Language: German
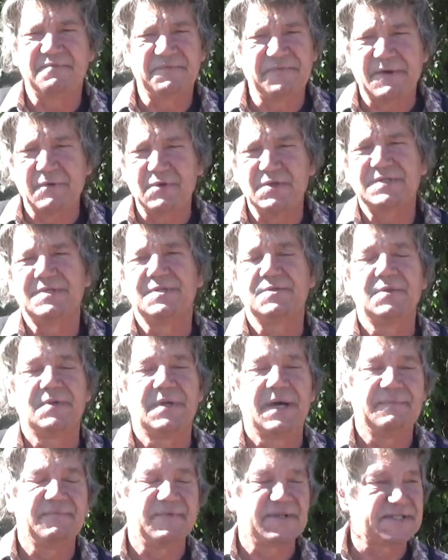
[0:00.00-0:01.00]
faul sind
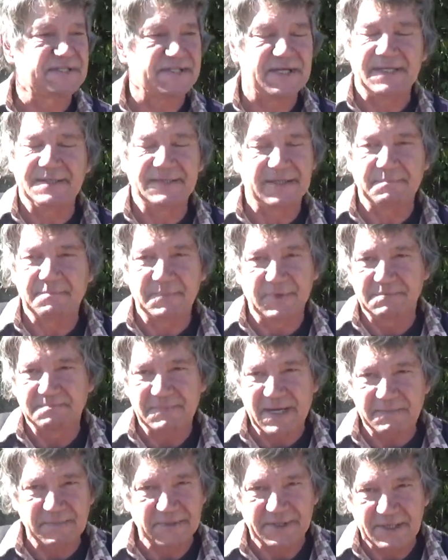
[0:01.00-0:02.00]
und haben was dran, dann
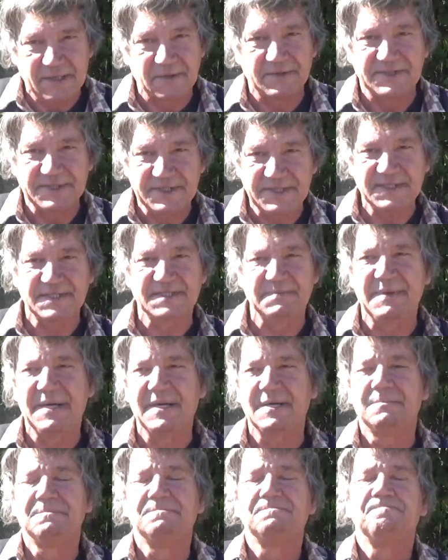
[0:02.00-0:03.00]
machen wir daraus nichts
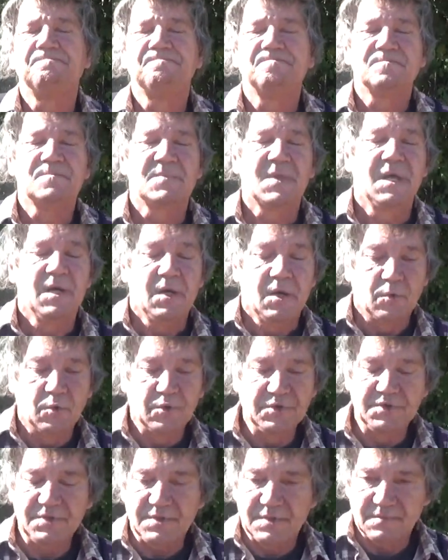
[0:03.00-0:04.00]
mehr.
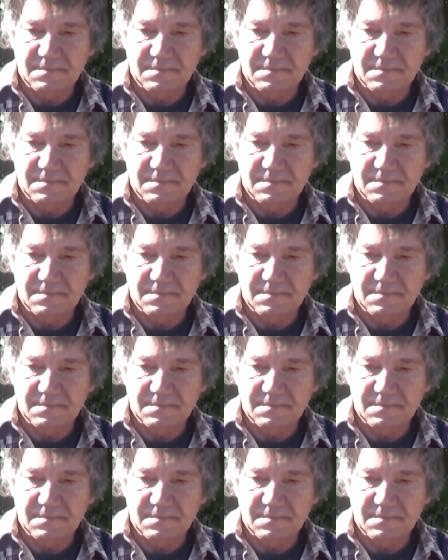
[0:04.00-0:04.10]
Und